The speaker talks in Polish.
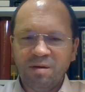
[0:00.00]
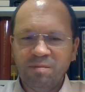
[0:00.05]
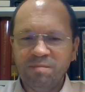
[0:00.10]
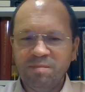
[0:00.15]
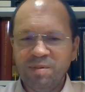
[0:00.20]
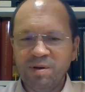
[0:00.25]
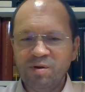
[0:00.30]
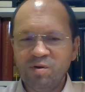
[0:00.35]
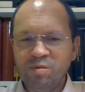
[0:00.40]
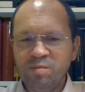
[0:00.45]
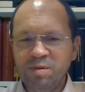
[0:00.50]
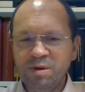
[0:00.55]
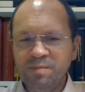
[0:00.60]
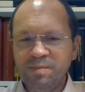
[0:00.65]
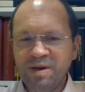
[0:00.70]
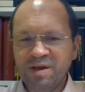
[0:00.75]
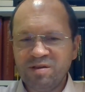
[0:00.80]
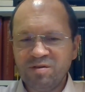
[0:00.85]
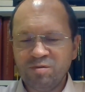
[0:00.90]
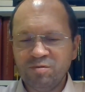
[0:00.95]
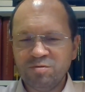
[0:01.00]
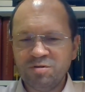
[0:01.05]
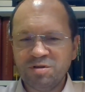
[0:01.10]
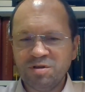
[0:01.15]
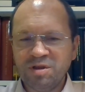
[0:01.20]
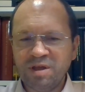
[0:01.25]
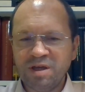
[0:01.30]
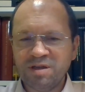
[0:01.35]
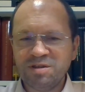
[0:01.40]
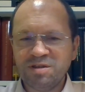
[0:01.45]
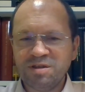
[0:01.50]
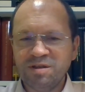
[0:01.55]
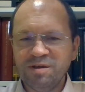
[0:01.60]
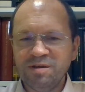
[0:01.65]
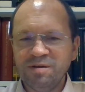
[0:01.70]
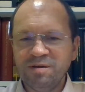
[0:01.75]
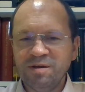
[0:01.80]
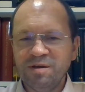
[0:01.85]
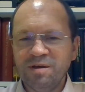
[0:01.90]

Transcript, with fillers: byłby bezużyteczny,